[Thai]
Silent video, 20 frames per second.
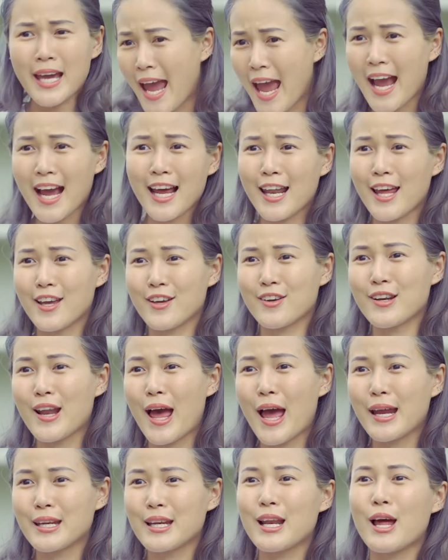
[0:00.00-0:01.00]
เค้กอะไรก็
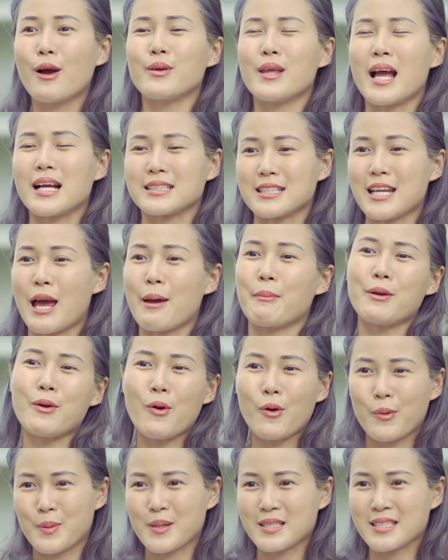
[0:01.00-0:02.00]
ได้ที่เราอยากจะทำให้ค
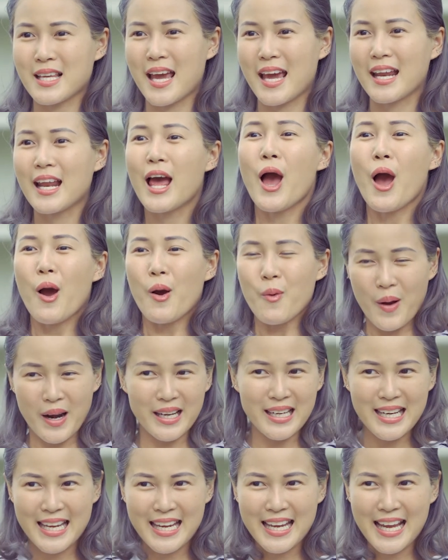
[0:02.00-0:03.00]
นพิเศษวัน
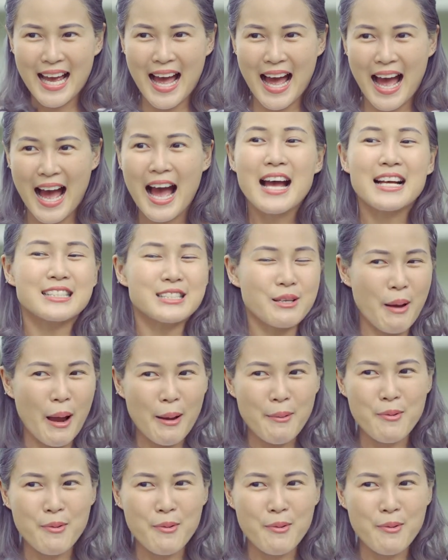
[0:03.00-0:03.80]
นี้อะค่ะสะพ้า